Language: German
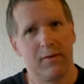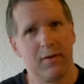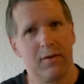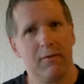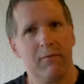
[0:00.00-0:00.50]

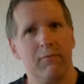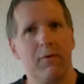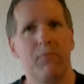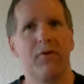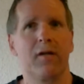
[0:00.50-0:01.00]
den
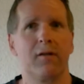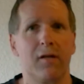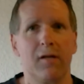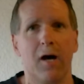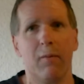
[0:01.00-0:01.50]

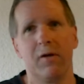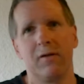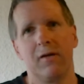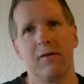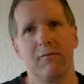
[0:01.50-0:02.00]
Webseiteninhaber,
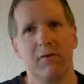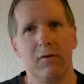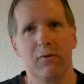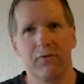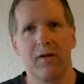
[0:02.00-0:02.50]
der die
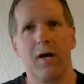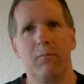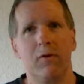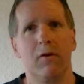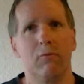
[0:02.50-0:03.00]
Videos dann
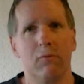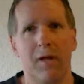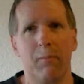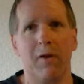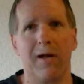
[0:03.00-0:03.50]
einbindet, nur
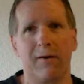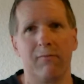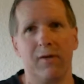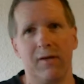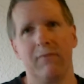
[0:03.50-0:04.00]
dann
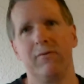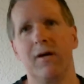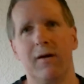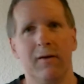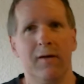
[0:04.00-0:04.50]
belangen, wenn da
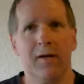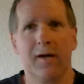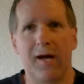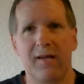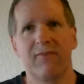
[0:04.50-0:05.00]
wieder
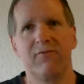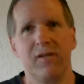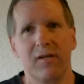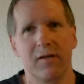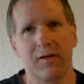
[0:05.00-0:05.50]

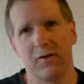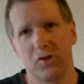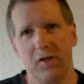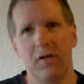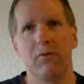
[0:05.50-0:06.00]
rechtswidrige
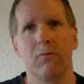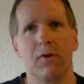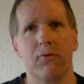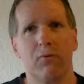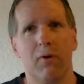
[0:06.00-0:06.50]
Geschichten
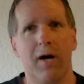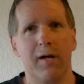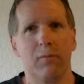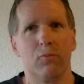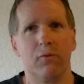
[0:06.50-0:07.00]
oder so
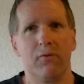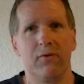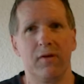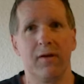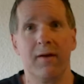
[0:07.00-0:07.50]
eingebunden
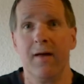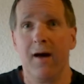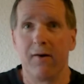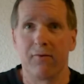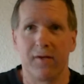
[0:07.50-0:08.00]
sind.
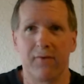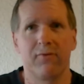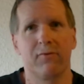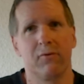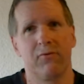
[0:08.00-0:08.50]
Also das
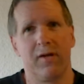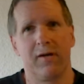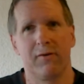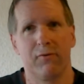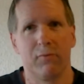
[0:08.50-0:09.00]
ist Gott sei
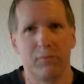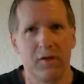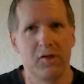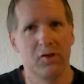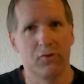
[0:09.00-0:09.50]
Dank vom
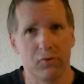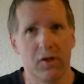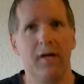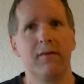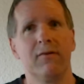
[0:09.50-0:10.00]
Tisch, so
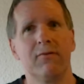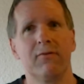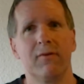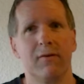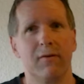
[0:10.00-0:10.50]
scheint
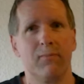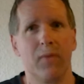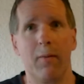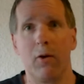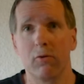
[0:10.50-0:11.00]
es.
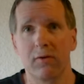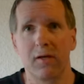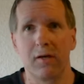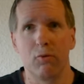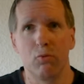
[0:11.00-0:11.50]
Ähm, aber auch
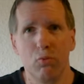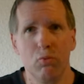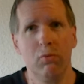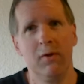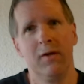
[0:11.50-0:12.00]
die
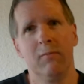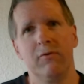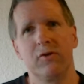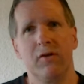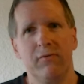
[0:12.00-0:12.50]
EU
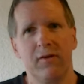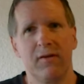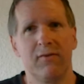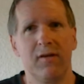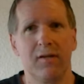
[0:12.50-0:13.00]

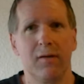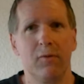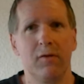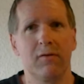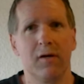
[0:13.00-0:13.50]
beschäftigt sich
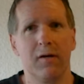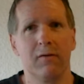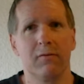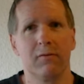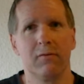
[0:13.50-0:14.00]
damit. Ja,
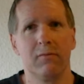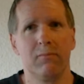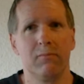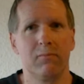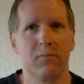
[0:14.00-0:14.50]

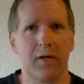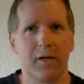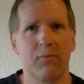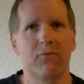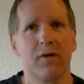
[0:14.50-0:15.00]
ähm, da
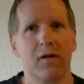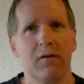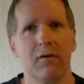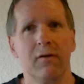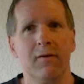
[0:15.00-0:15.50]
gibt es
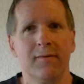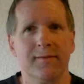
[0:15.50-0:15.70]
Gerichte,